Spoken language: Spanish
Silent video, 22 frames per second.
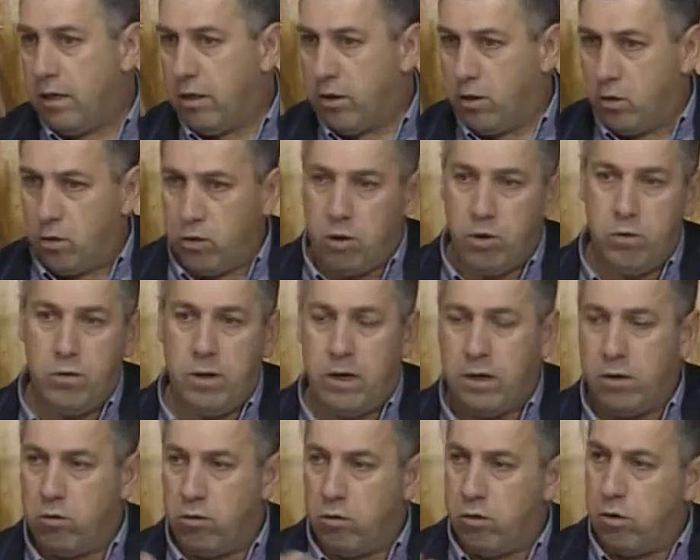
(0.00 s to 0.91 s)

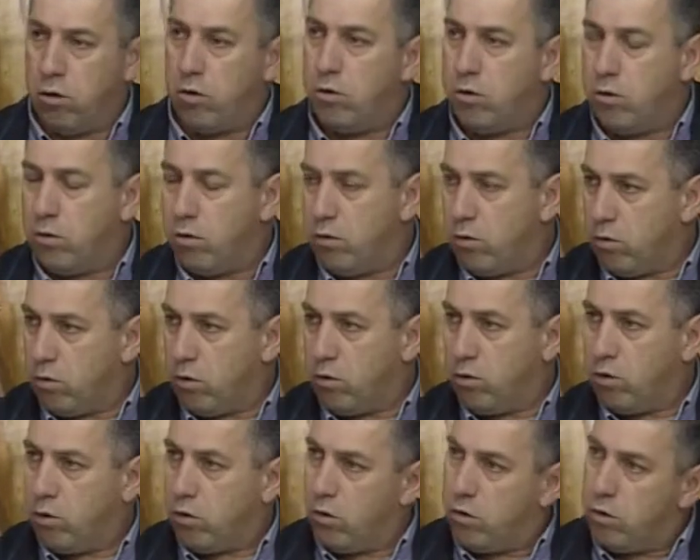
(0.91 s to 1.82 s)
continuar con todo, con
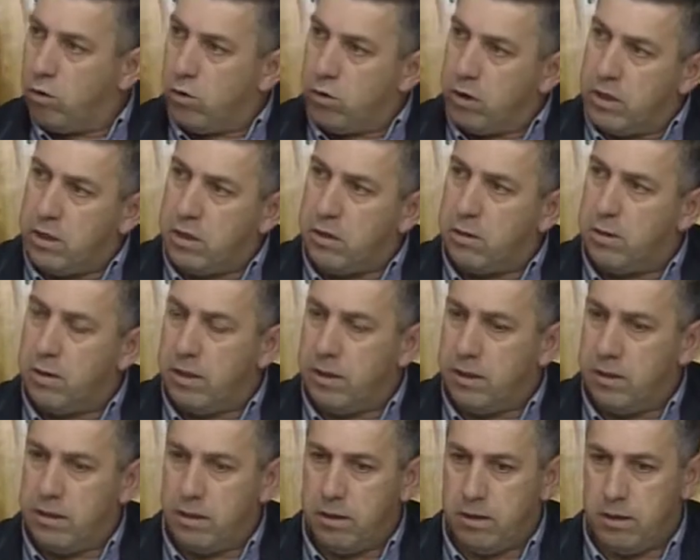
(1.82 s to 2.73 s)
todo lo que es
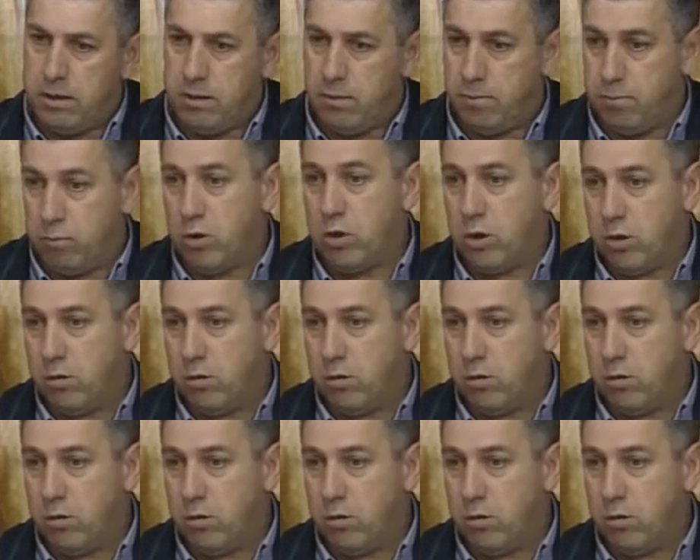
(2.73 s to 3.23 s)
eh, pues,